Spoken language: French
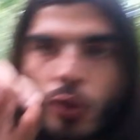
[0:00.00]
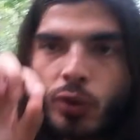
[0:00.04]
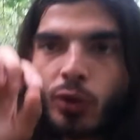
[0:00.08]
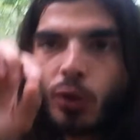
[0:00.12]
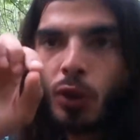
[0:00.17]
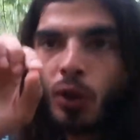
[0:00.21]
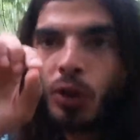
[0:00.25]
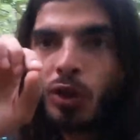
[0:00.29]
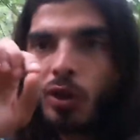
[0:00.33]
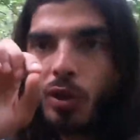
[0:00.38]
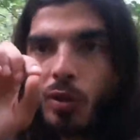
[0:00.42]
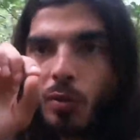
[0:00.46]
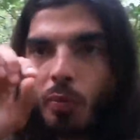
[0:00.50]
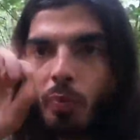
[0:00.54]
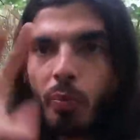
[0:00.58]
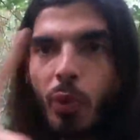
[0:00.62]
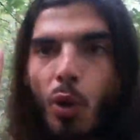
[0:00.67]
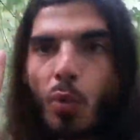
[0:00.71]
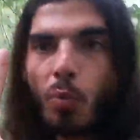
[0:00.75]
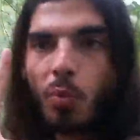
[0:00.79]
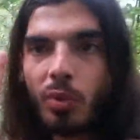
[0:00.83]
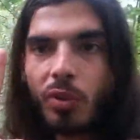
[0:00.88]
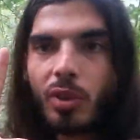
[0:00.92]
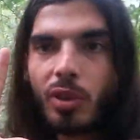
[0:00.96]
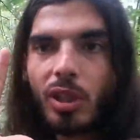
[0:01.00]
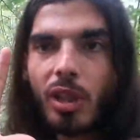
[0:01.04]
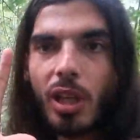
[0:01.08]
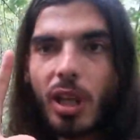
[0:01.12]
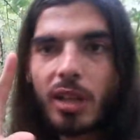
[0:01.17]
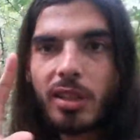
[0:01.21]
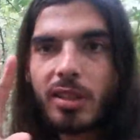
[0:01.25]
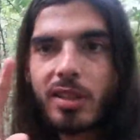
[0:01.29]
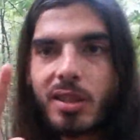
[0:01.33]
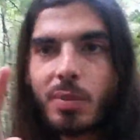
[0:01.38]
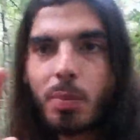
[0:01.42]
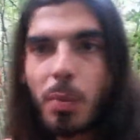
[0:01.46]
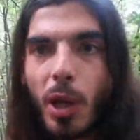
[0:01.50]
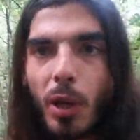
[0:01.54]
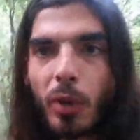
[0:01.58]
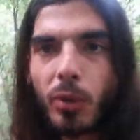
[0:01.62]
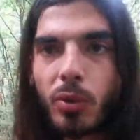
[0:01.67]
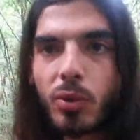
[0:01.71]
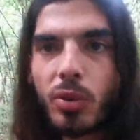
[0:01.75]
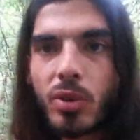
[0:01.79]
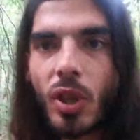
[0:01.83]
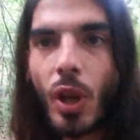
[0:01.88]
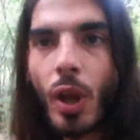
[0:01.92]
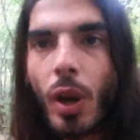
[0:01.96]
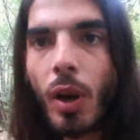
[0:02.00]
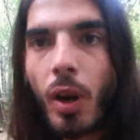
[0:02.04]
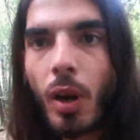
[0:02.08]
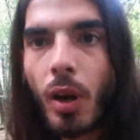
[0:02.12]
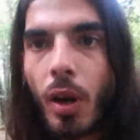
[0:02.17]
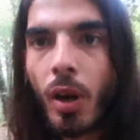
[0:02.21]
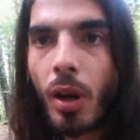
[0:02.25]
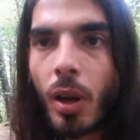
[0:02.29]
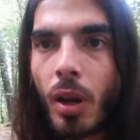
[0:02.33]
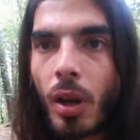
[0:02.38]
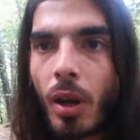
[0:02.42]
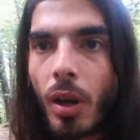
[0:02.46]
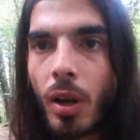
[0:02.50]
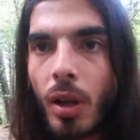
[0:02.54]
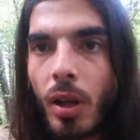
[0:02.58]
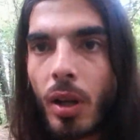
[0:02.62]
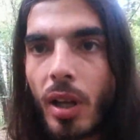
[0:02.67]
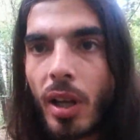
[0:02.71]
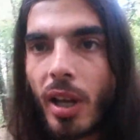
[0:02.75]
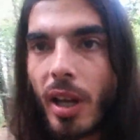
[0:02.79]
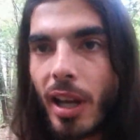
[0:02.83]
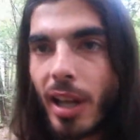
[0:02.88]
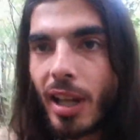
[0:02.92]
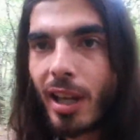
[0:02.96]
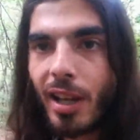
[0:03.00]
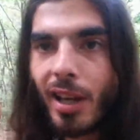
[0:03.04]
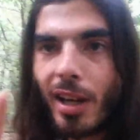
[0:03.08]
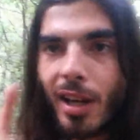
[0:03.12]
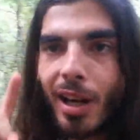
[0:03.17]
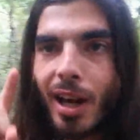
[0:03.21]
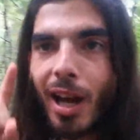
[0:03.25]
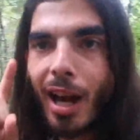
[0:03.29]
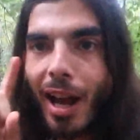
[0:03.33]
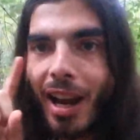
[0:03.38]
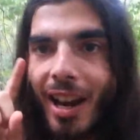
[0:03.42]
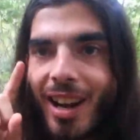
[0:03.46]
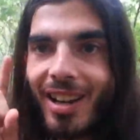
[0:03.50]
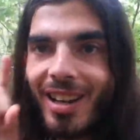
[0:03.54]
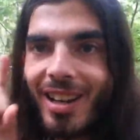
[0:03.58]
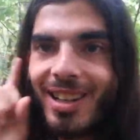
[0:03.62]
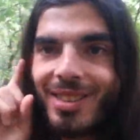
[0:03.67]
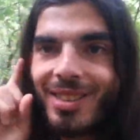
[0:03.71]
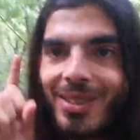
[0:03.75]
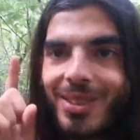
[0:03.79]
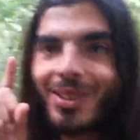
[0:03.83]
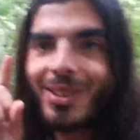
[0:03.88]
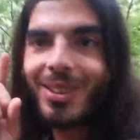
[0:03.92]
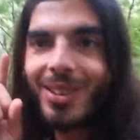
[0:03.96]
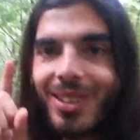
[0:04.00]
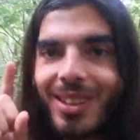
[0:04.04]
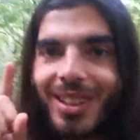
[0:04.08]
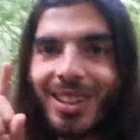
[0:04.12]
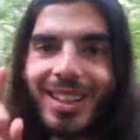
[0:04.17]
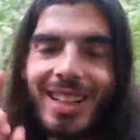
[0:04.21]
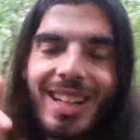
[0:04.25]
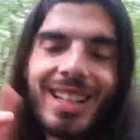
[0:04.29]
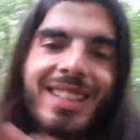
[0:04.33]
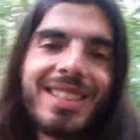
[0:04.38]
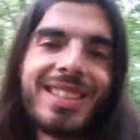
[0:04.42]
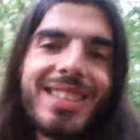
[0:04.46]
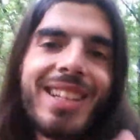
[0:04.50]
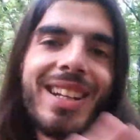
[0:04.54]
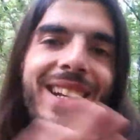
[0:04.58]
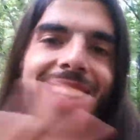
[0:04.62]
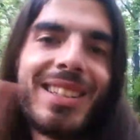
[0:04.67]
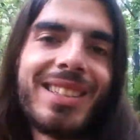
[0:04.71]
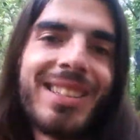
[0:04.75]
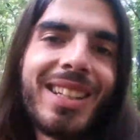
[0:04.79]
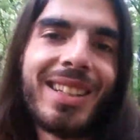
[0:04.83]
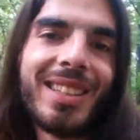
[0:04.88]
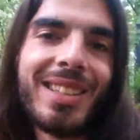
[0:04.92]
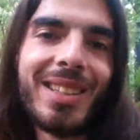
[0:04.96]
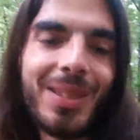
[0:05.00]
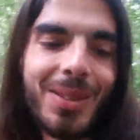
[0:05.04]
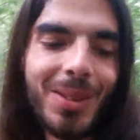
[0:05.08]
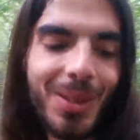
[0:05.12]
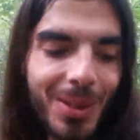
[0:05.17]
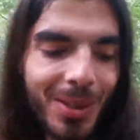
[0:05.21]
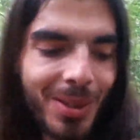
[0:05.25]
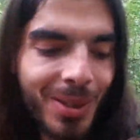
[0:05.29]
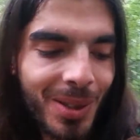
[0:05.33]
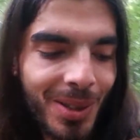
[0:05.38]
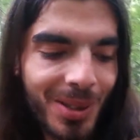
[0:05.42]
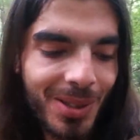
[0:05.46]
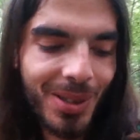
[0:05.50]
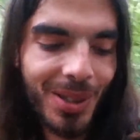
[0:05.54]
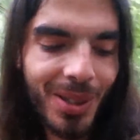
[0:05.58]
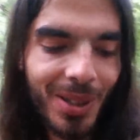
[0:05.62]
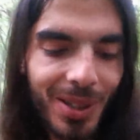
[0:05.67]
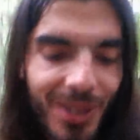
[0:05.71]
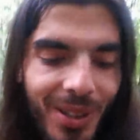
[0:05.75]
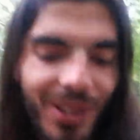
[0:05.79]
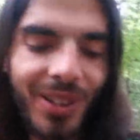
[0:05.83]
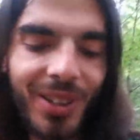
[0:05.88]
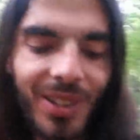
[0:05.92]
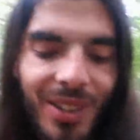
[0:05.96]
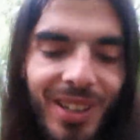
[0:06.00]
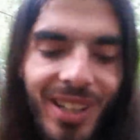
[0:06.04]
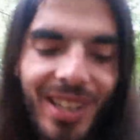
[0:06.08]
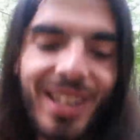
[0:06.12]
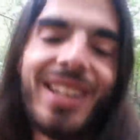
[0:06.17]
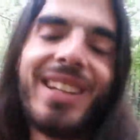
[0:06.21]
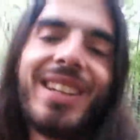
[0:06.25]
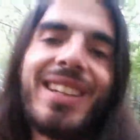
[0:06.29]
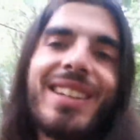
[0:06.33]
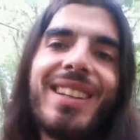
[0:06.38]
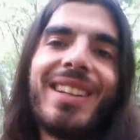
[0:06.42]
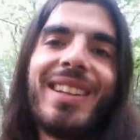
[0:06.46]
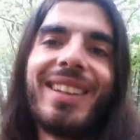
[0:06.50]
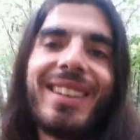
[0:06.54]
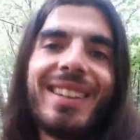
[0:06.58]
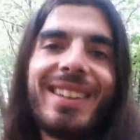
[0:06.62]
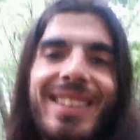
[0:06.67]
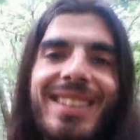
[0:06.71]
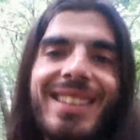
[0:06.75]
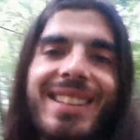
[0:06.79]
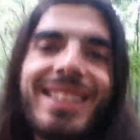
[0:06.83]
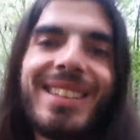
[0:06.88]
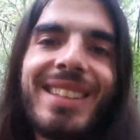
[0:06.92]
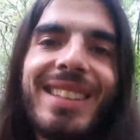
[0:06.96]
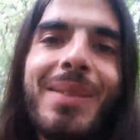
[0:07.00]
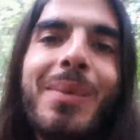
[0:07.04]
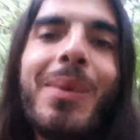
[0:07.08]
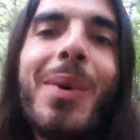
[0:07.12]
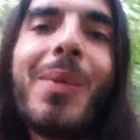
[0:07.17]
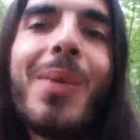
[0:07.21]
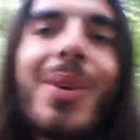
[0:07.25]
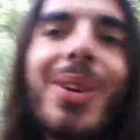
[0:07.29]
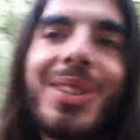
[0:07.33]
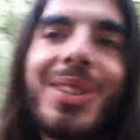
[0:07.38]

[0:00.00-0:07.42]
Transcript: truc, boum, il a disparu du ciel. Et là, les deux, et là c'était la certitude que genre, euh, c'est ces moments